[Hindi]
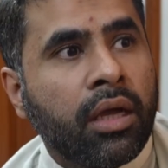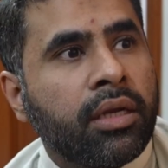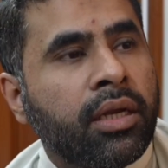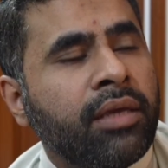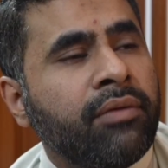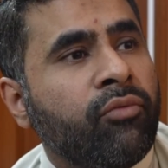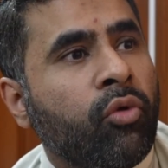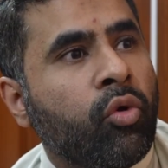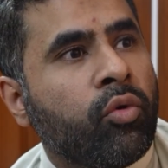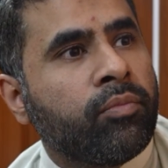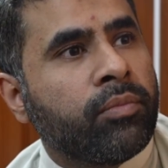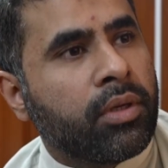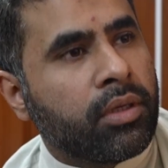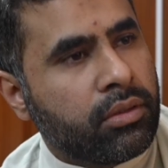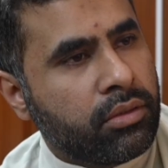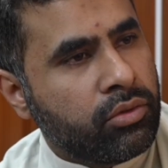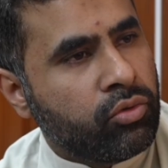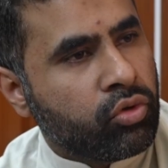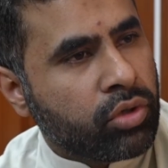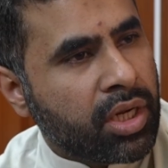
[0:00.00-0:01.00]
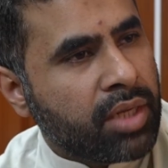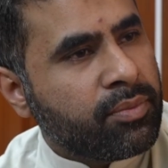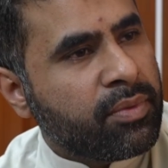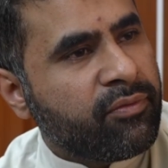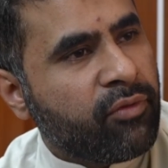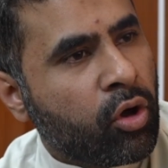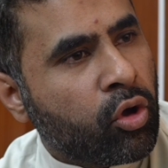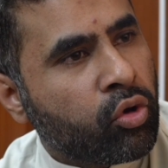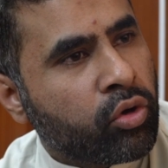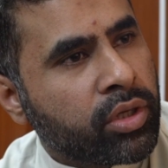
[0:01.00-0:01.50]
नहीं वो यूक्रेन में
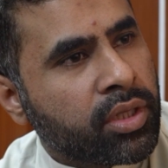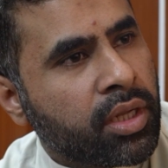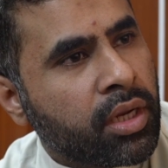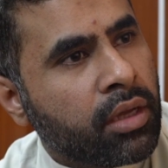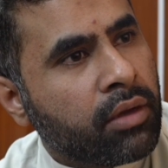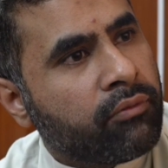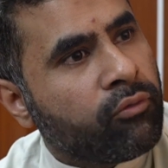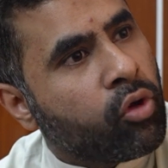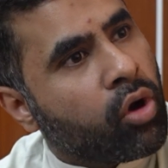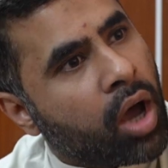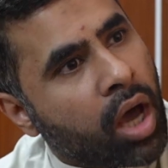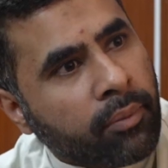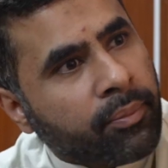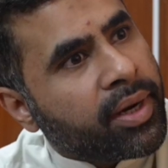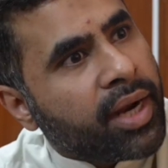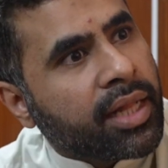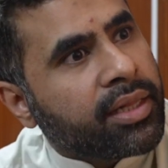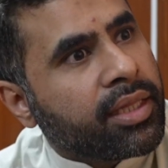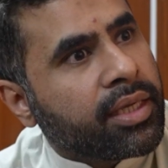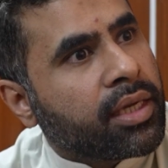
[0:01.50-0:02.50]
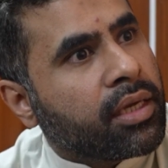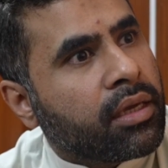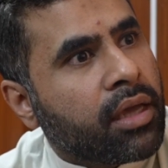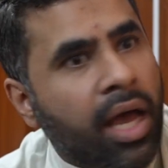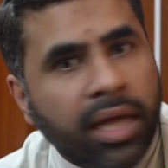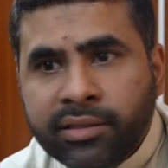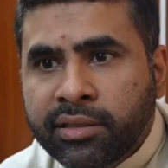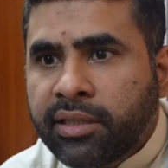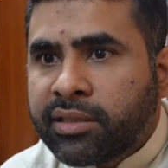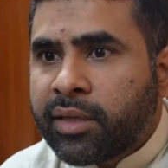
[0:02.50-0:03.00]
वॉर हो रही है ना वो खान पे डाल देंगे
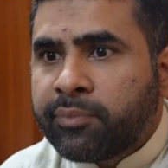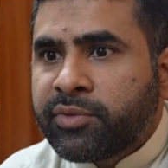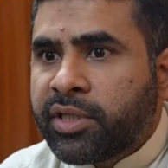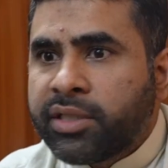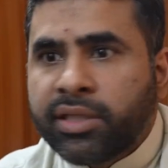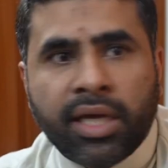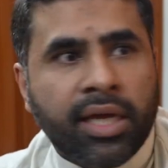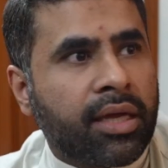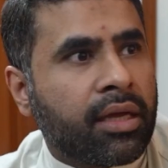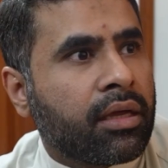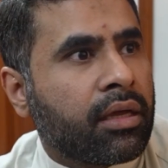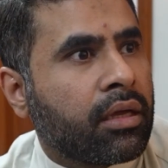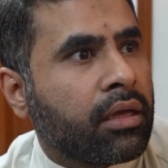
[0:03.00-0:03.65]
आजकल सब चलता है